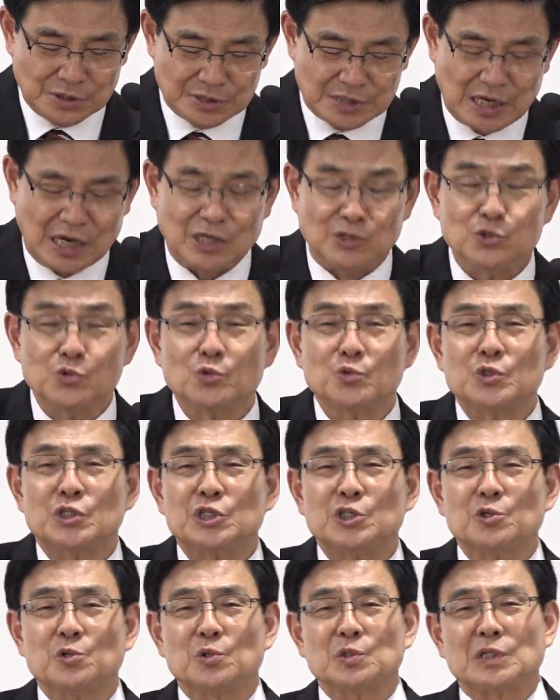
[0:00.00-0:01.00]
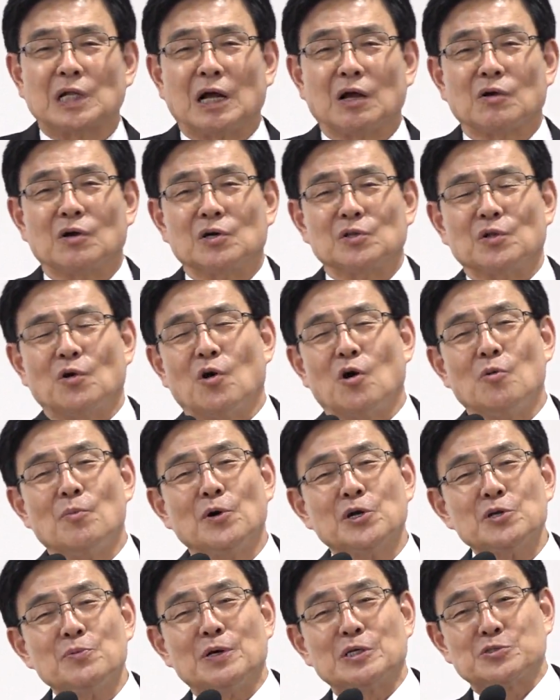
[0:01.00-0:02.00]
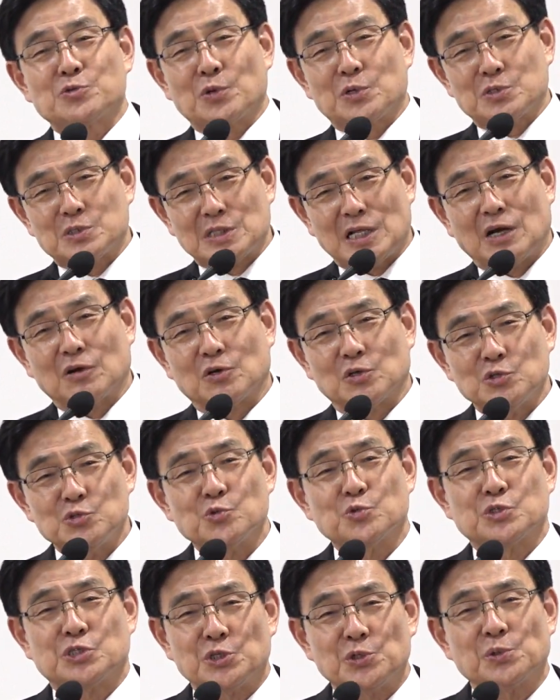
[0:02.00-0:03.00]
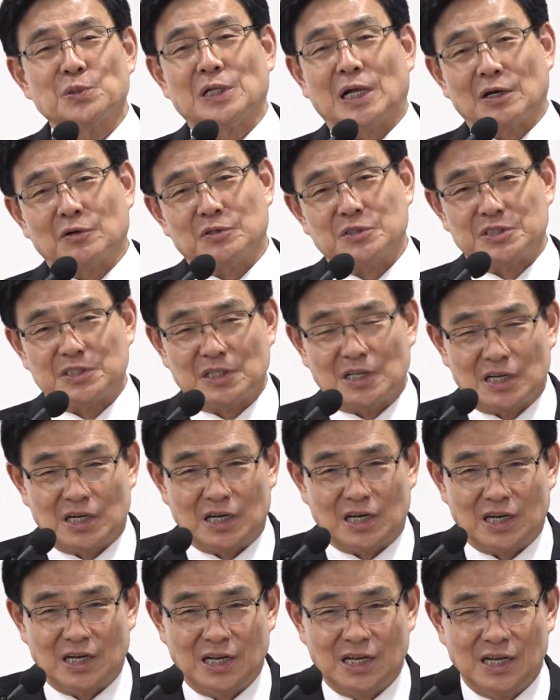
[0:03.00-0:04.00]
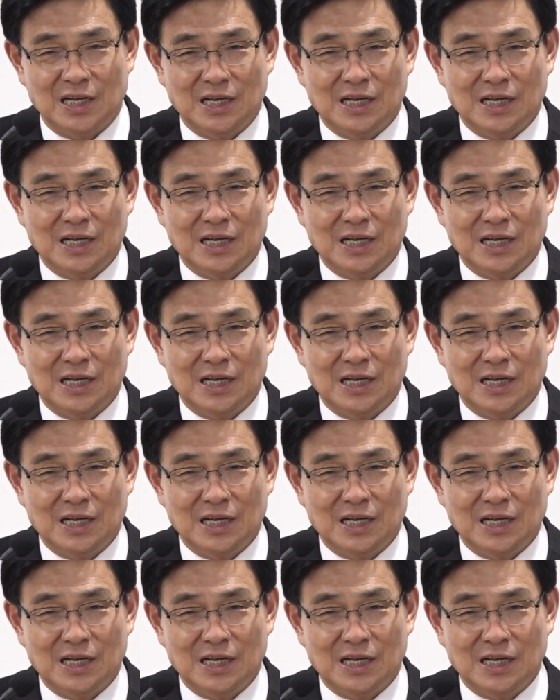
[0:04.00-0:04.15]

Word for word: 자, 육신으로 난 것, 어머니 뱃속에서 난건 육신으로 난 것이다.